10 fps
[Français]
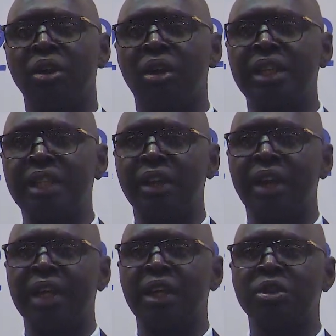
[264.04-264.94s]
l'Organisation
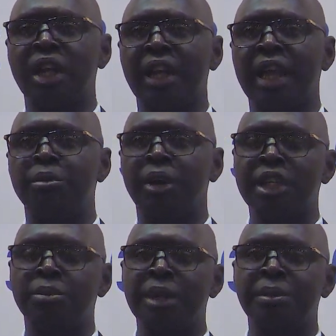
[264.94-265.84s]
internationale de la
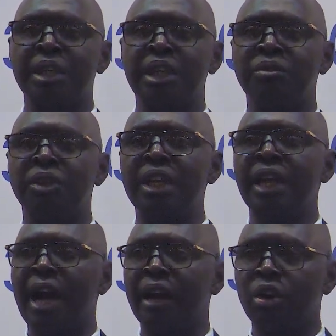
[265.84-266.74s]
démocratie participative
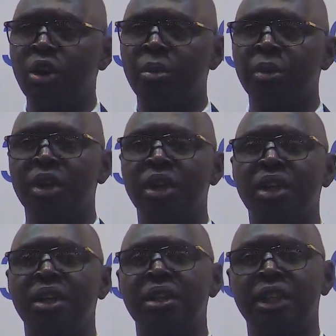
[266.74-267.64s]
tenue à Grenoble,
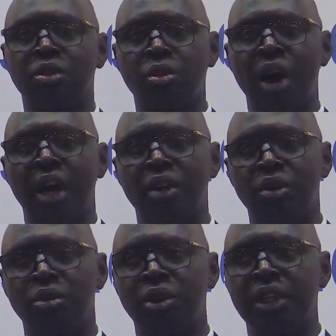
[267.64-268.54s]
du 3
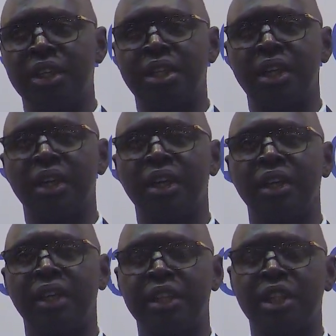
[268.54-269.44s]
au 10 euh,
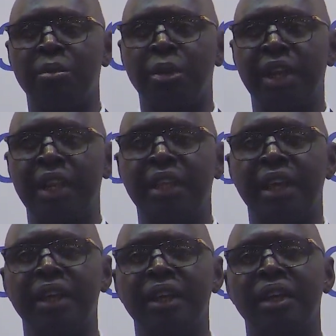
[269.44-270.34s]
décembre
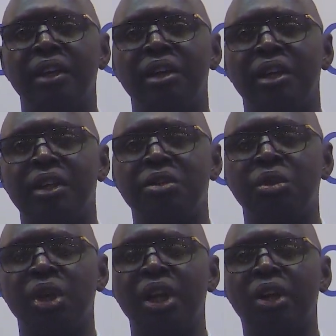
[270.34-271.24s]
dernier. Euh,
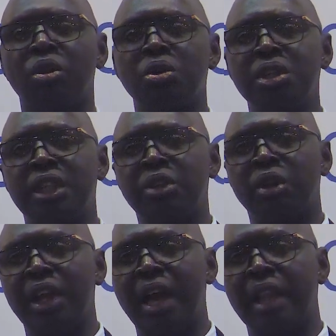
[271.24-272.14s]
sur le coaching
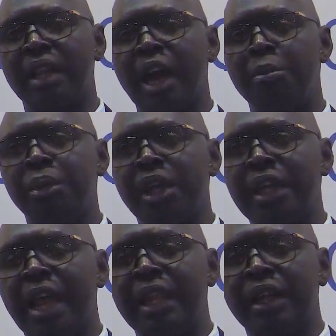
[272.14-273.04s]
territorial appliqué
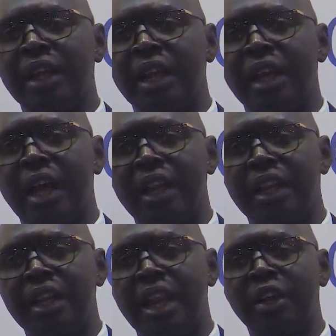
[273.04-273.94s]
dans
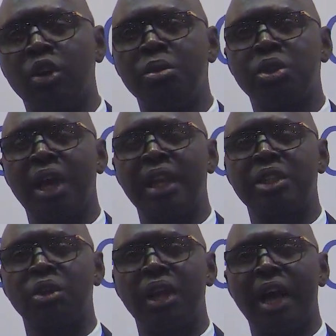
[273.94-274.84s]
l'économie sociale,
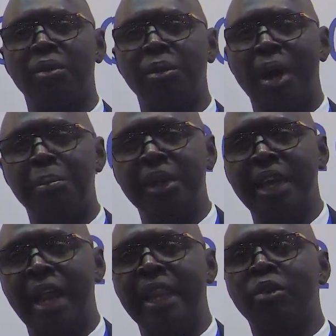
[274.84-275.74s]
à
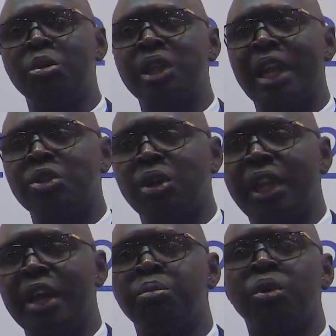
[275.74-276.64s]
l'économie sociale et
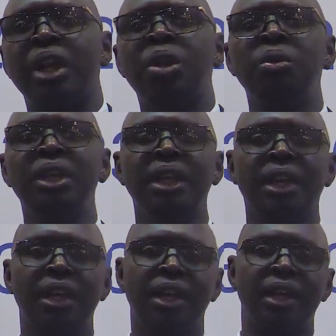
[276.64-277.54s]
solidaire pour réduire
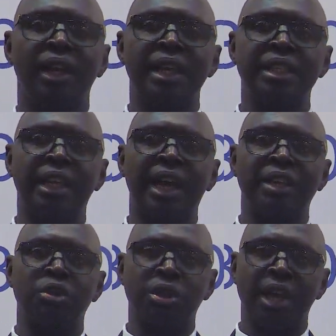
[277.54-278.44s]
les
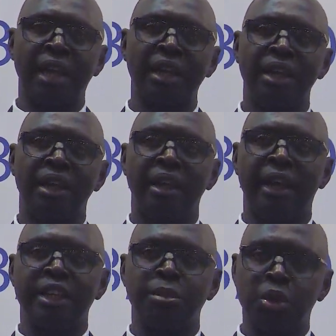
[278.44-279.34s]
inégalités sociales.
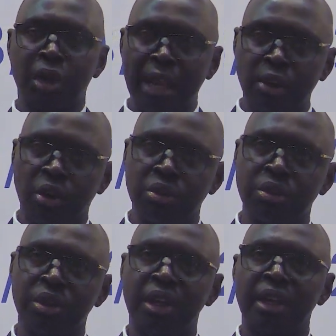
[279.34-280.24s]
Et je me suis rendu
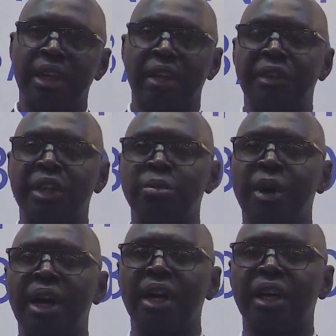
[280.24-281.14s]
compte
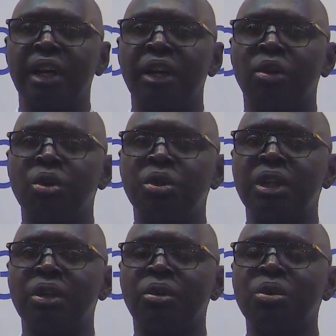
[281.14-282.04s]
qu'effectivement, que le
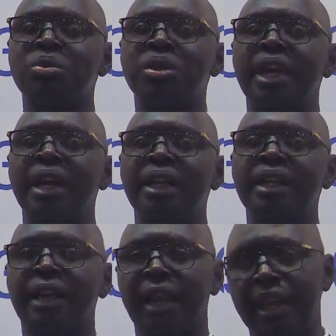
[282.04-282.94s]
coaching constituait
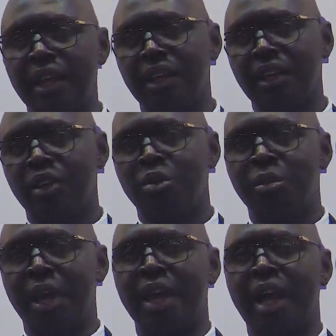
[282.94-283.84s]
une clé,
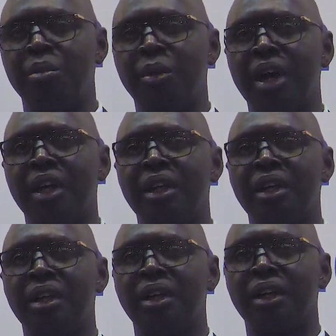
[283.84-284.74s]
mais également
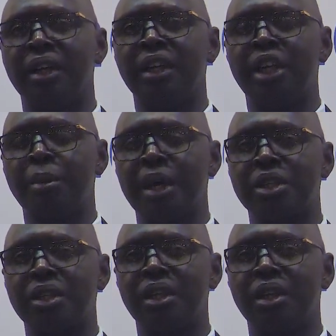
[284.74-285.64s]
euh, une
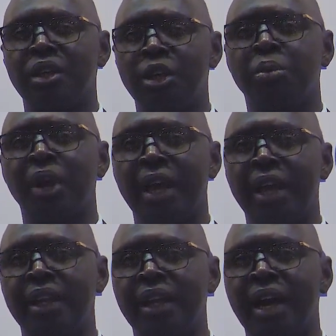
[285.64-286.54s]
démarche qui pourrait
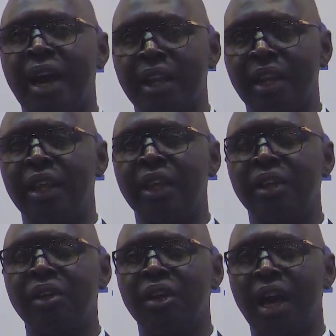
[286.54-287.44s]
aider à régler,
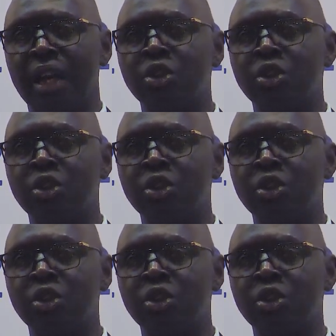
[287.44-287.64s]
à